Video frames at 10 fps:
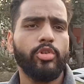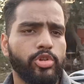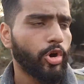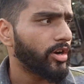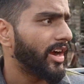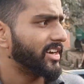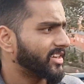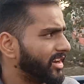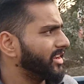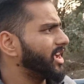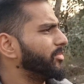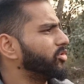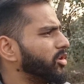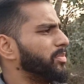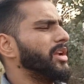इनको शॉर्ट हाइट करने की
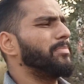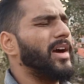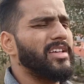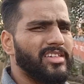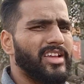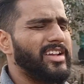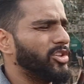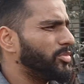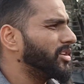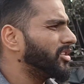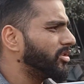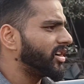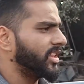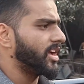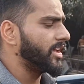कभी जरूरत पड़ी पासिंग के लिए जो भी इनकी
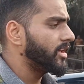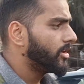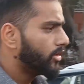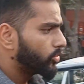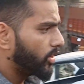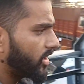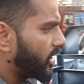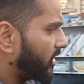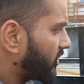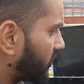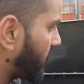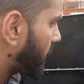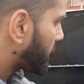दिक्कत आई तो ये क्या कर सकते